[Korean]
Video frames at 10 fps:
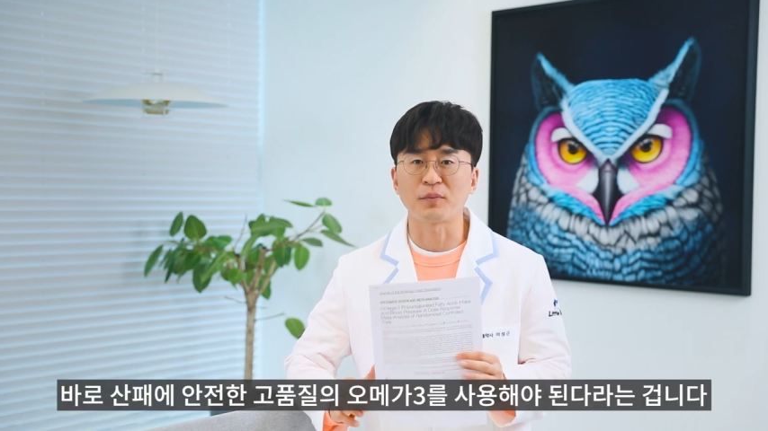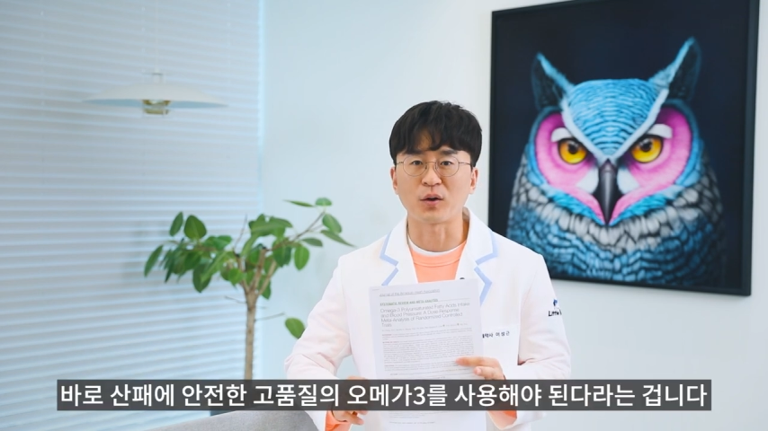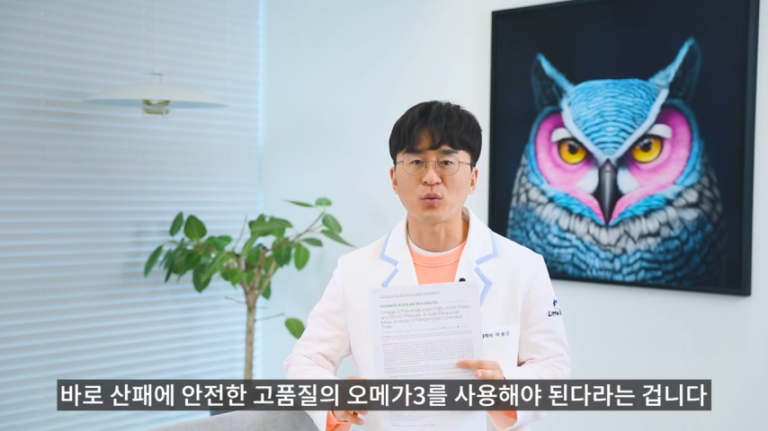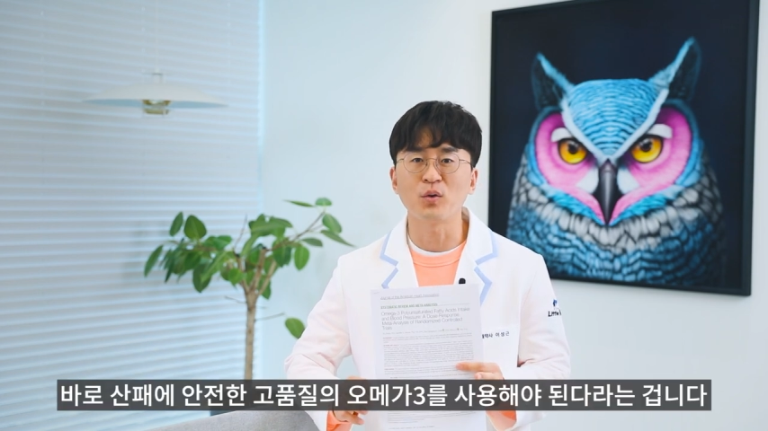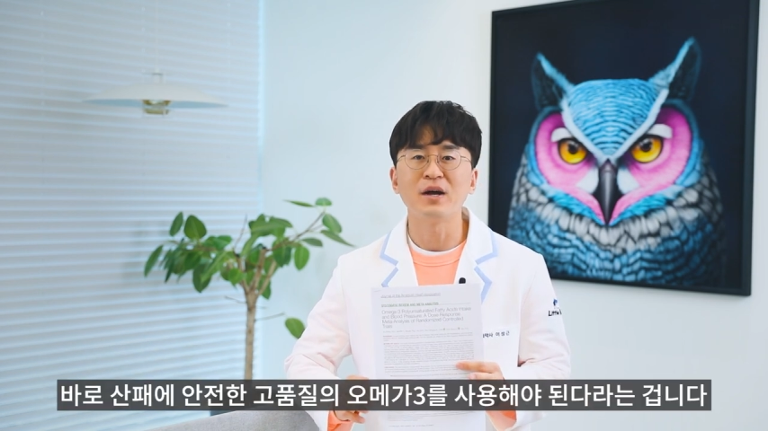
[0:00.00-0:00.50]

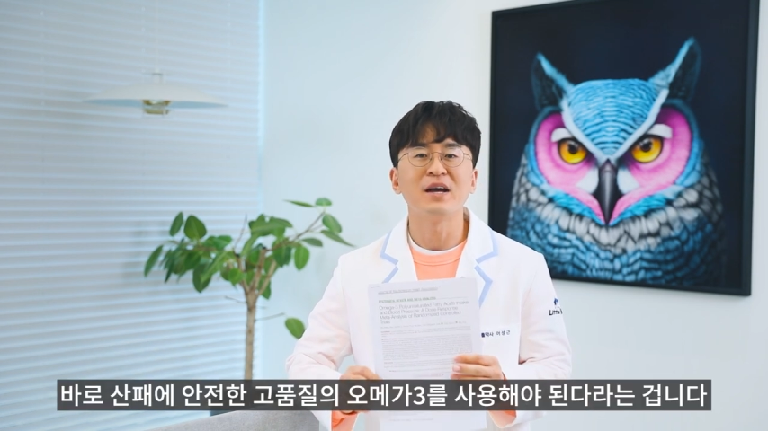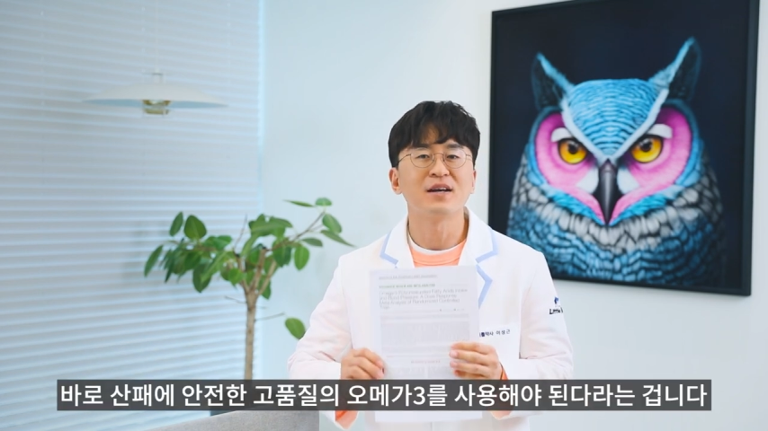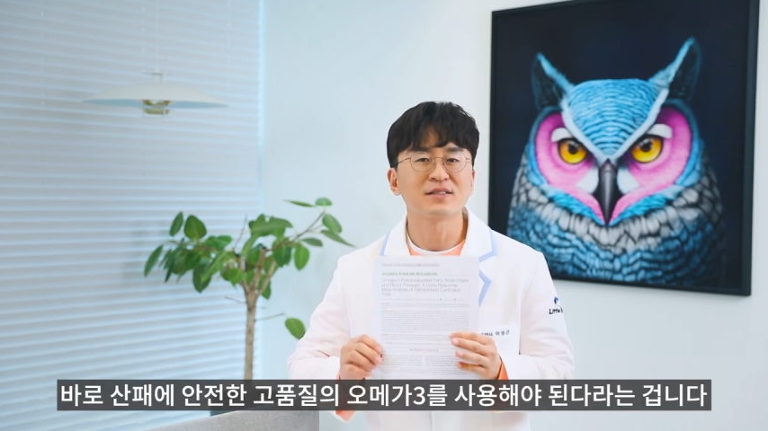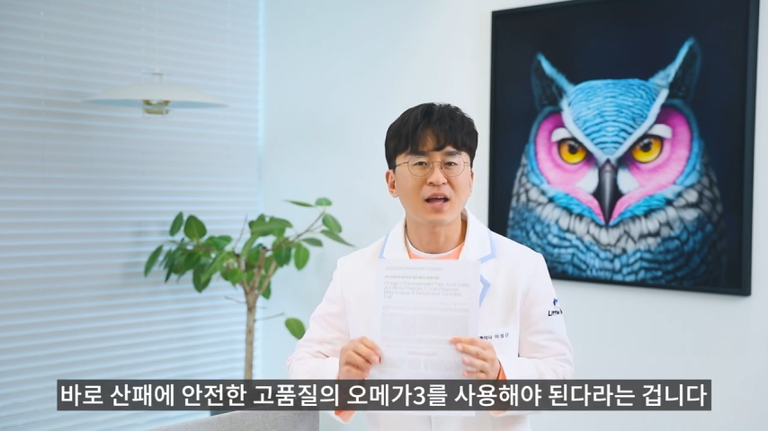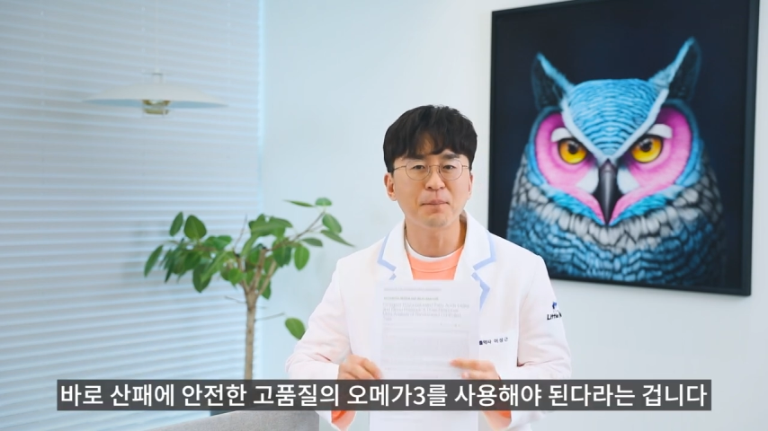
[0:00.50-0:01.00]
바로
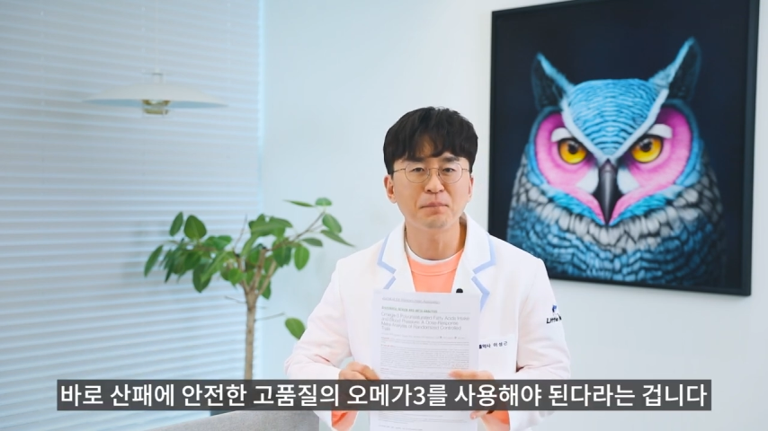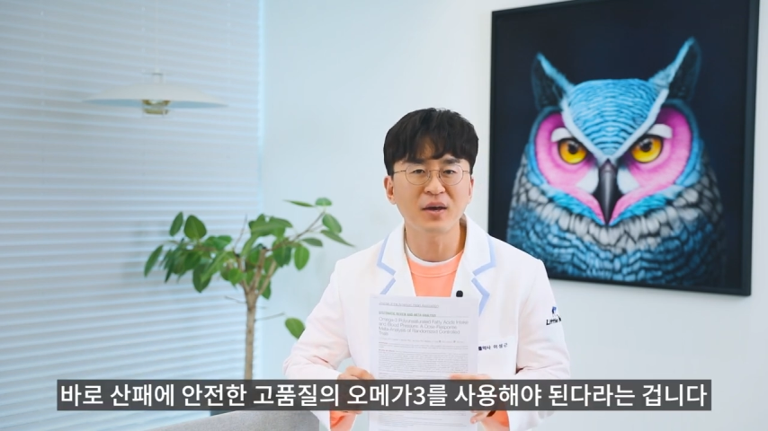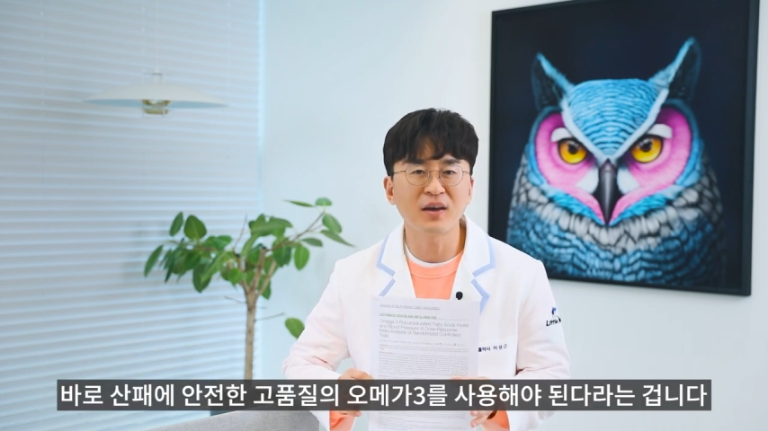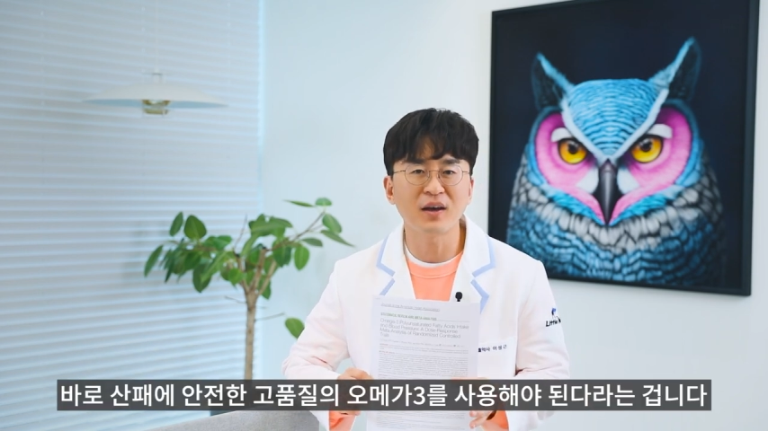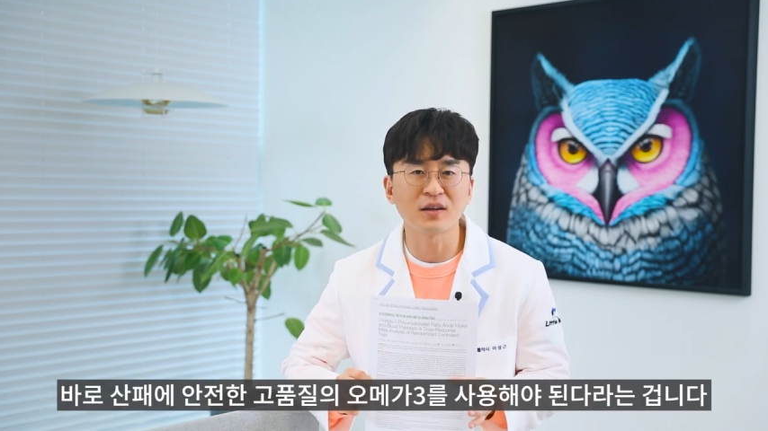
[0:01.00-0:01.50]

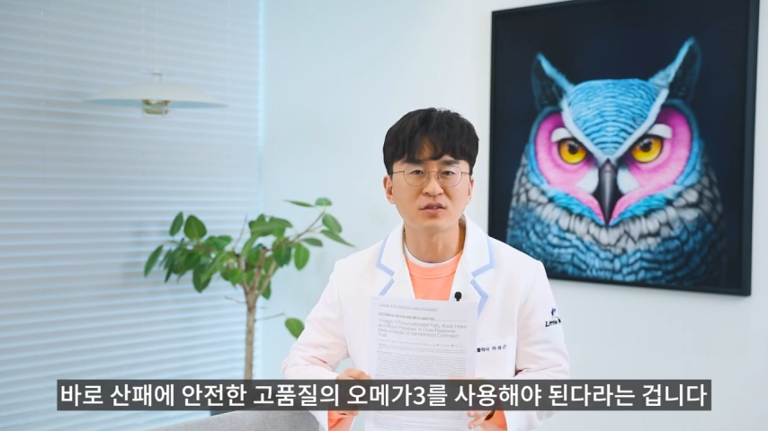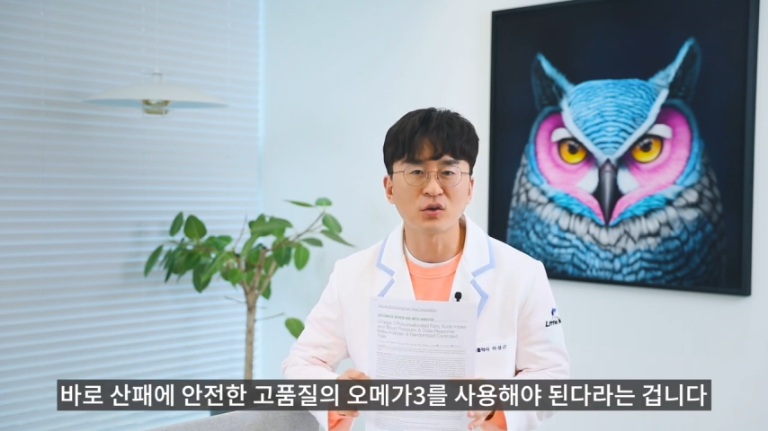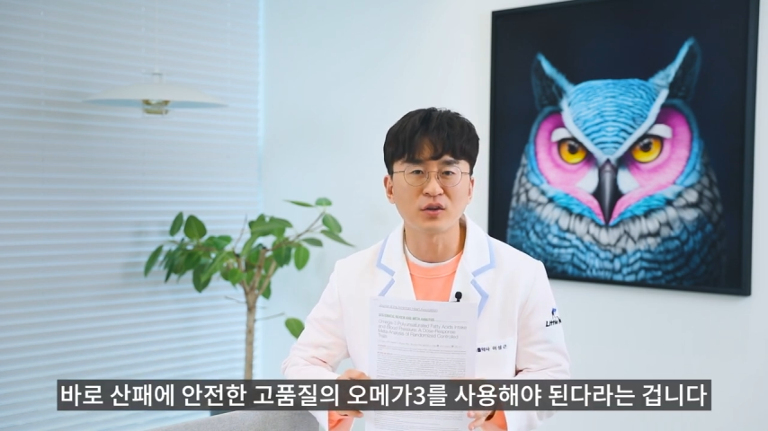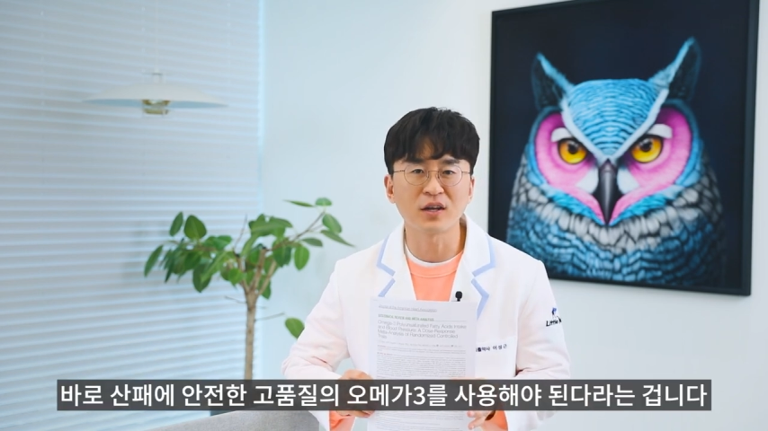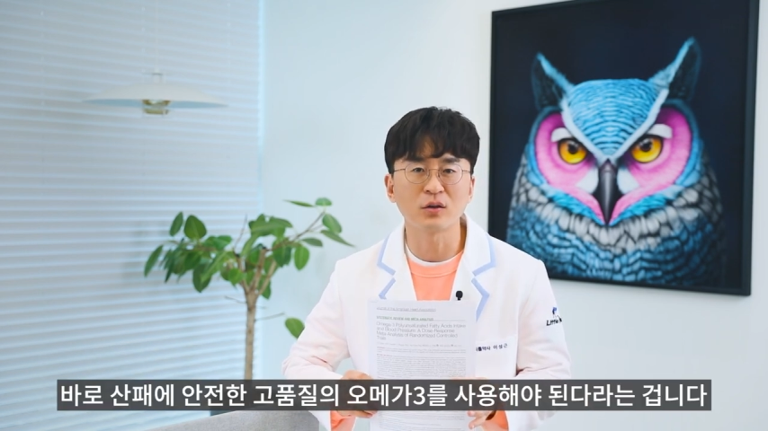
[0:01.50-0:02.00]
산패에
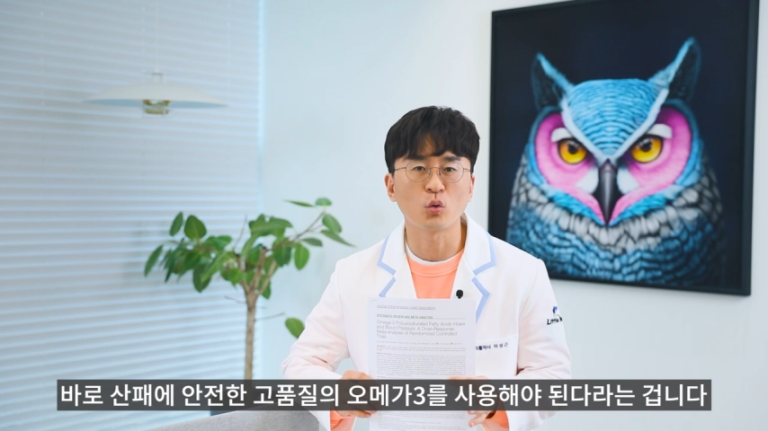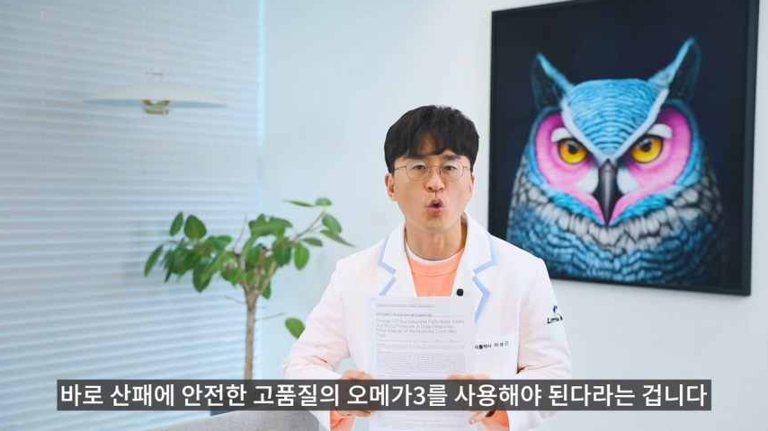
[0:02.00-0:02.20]
안전한